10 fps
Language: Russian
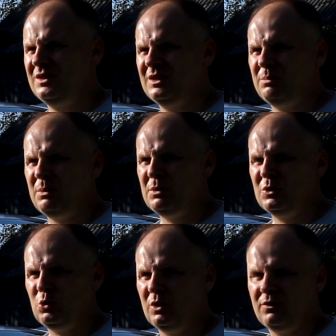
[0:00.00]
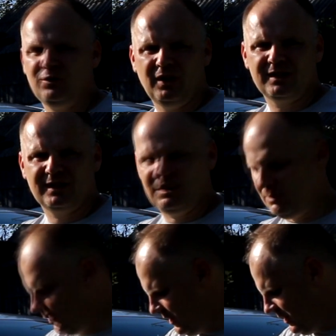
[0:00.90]
Где-то примерно долларов 20,
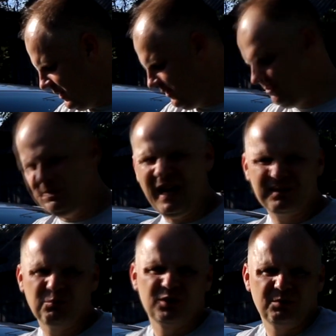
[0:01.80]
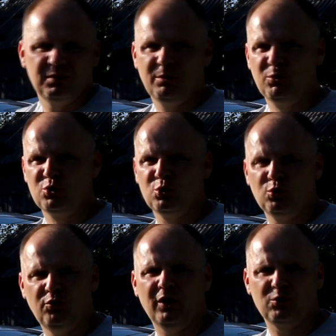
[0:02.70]
там 20 опять можно было бушную
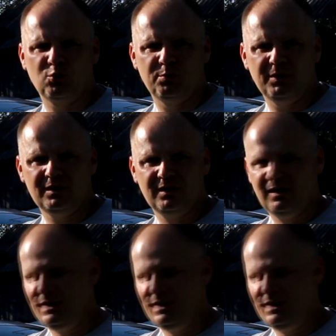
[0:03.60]
эту фару купить,